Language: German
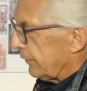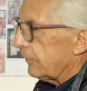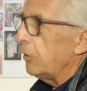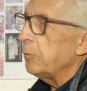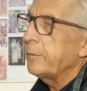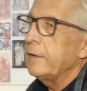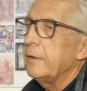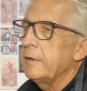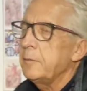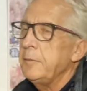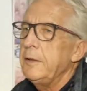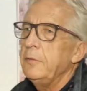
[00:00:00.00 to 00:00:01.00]
kommt in der
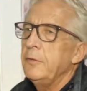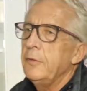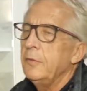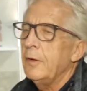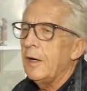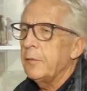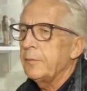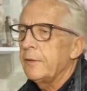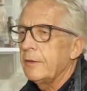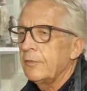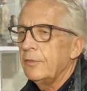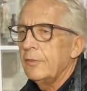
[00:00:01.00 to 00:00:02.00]
Bibel überhaupt
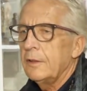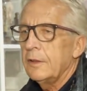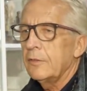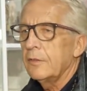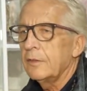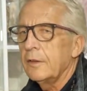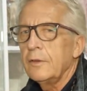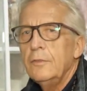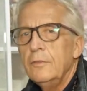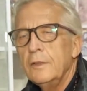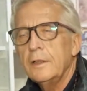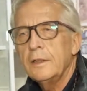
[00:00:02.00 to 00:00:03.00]
nicht vor, sondern
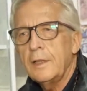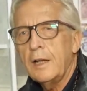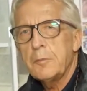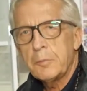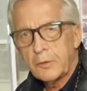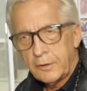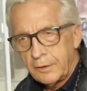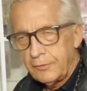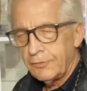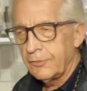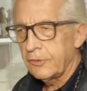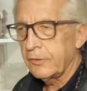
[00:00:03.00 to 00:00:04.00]
nur in den
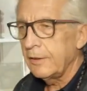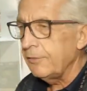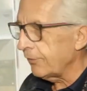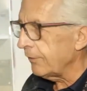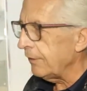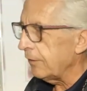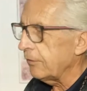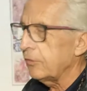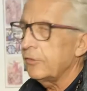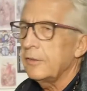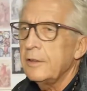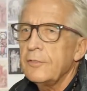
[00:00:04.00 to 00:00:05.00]
apokryphen Schriften, also
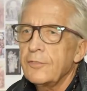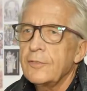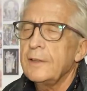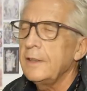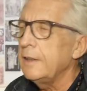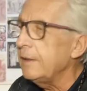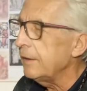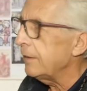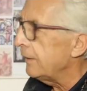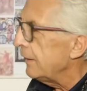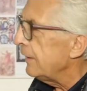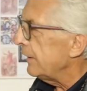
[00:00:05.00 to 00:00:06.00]
Schriften, die nicht
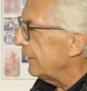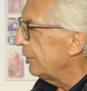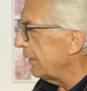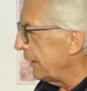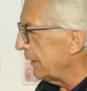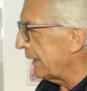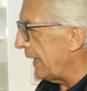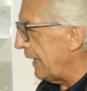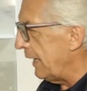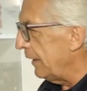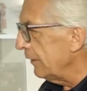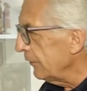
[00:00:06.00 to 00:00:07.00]
in den
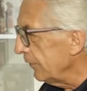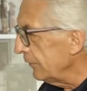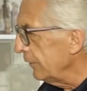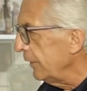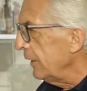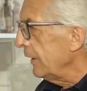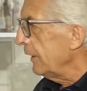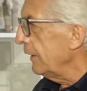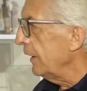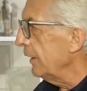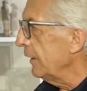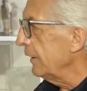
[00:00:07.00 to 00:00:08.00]
Kanon
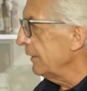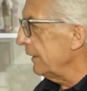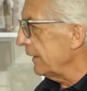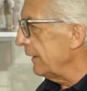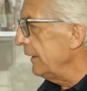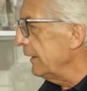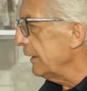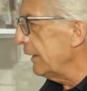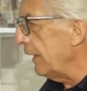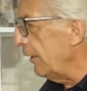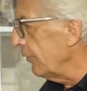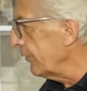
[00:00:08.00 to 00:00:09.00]
äh, der
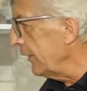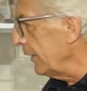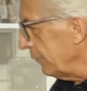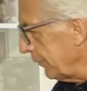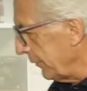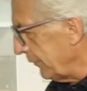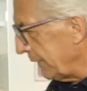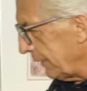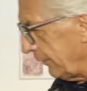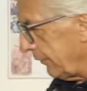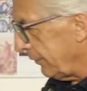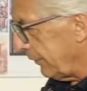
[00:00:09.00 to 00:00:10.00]
Kirche aufgenommen
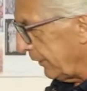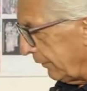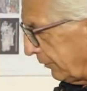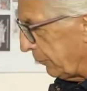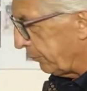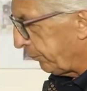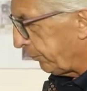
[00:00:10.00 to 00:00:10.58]
worden sind.